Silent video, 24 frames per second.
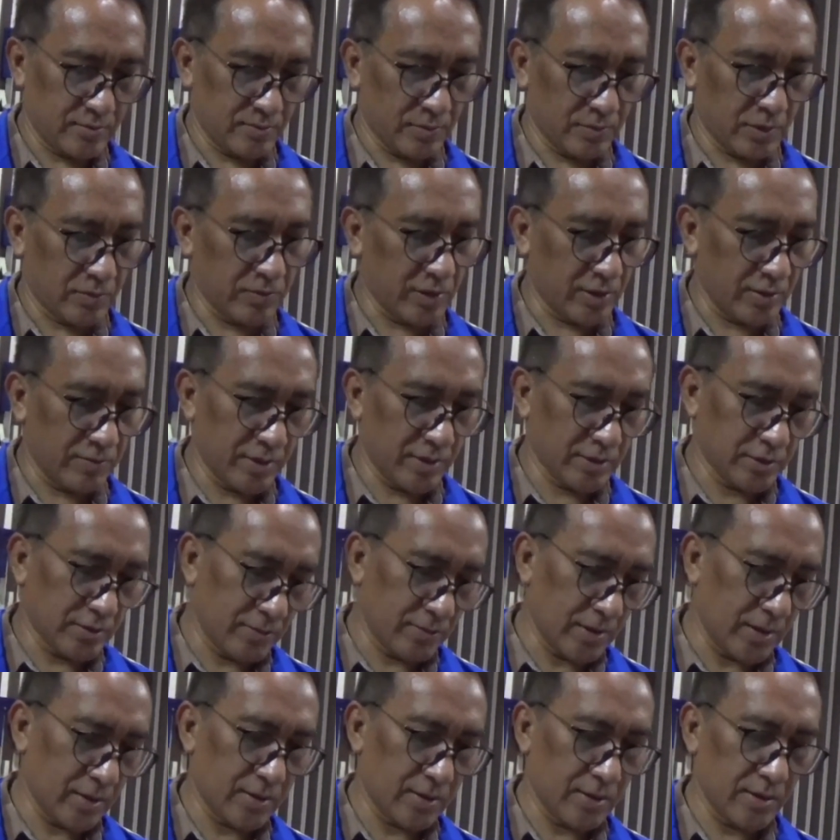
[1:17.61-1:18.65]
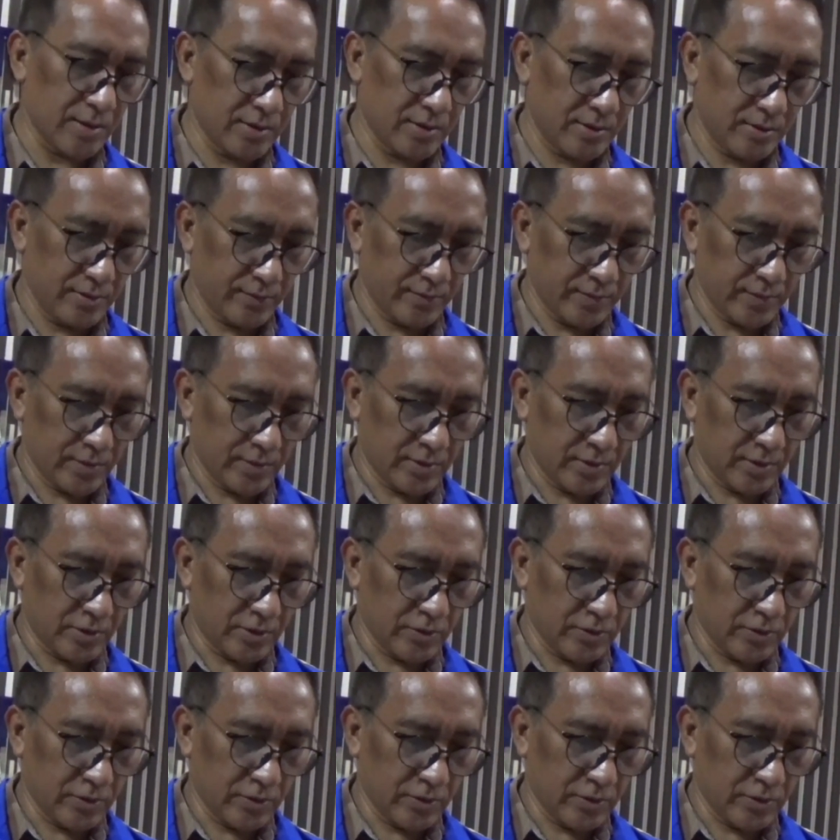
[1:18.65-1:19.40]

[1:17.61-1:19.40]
berbagai macam arah hmm.